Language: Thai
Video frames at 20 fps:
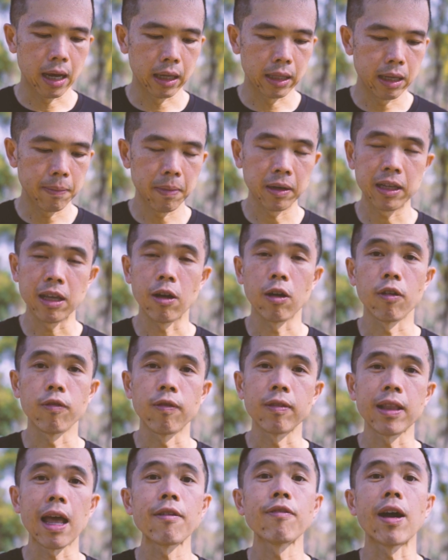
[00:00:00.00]
ที่มันเกี่ยวกับ
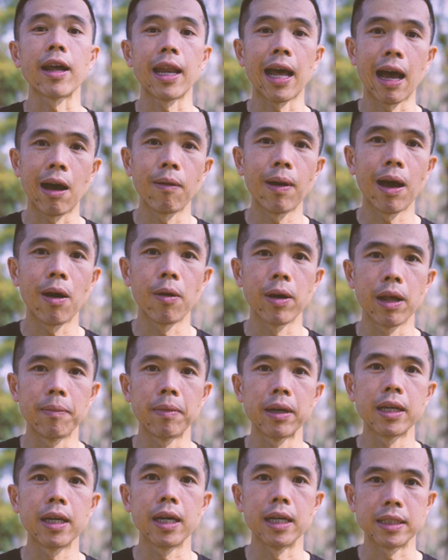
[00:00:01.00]
ใต้ฝ่าเท้าเราเนี่ย
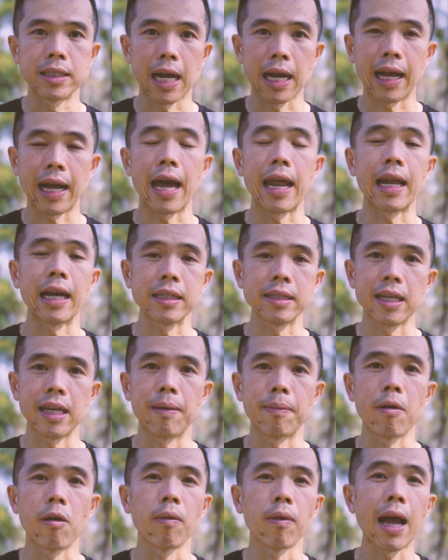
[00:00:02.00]
มันเกิดจากการอักเสบ
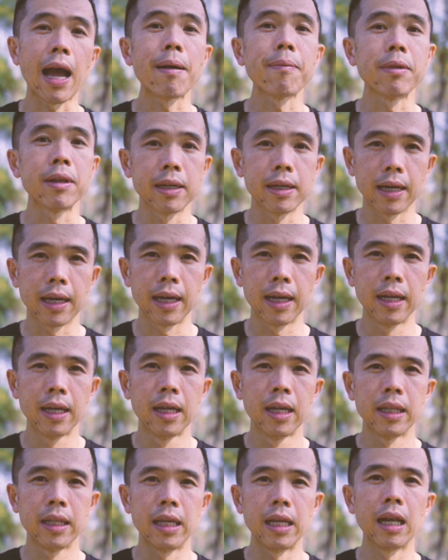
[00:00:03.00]
ของกล้ามเนื้อ
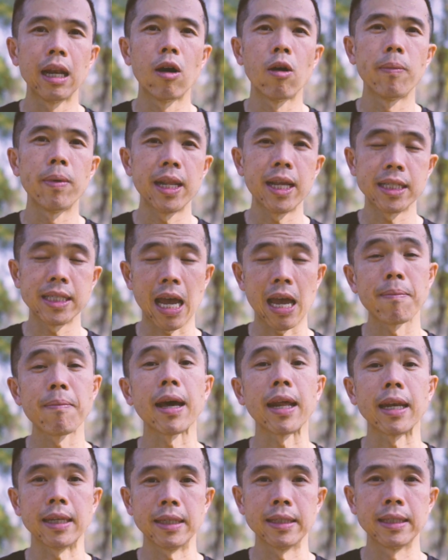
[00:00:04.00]
ที่เราไม่ได้ใช้
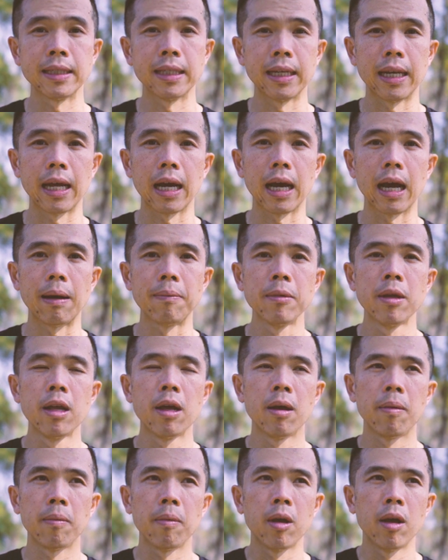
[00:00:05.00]
มันนะครับ
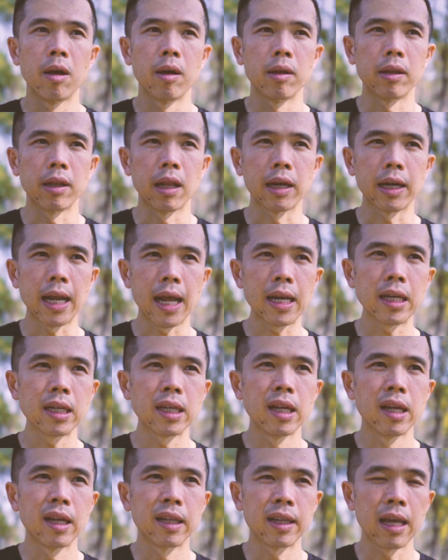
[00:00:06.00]
ดังนั้น
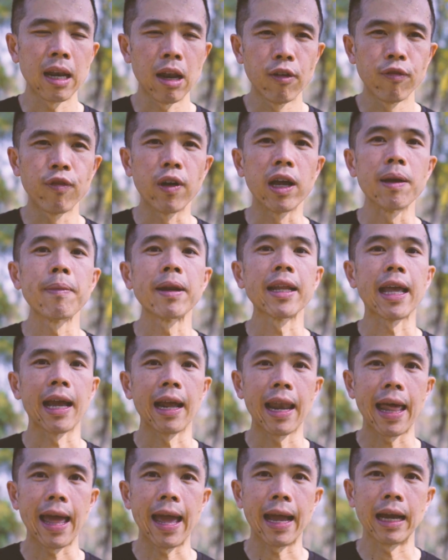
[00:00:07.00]
ถ้าเราฝึกให้มันแข็ง
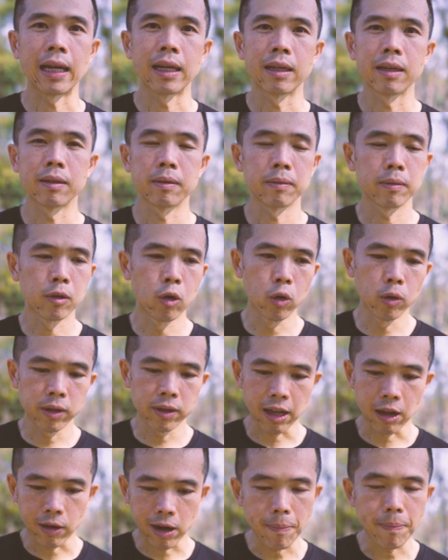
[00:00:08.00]
แรงคุณ
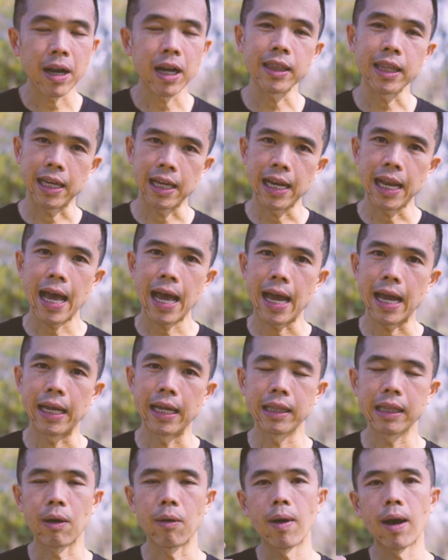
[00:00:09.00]
ใส่รองเท้าปกติก็ได้
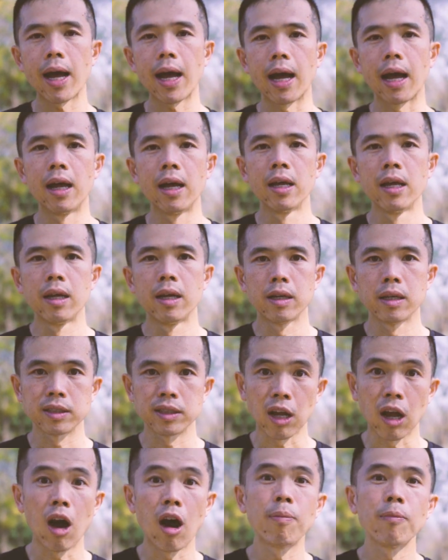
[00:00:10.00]
แต่ว่า
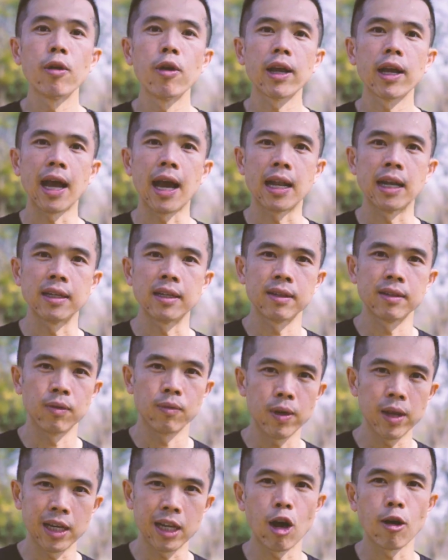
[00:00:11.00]
ซ้อมด้วยการ
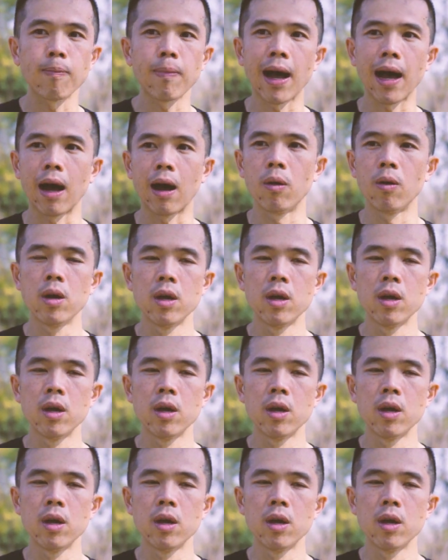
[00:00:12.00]
วิ่งเท้าเปล่า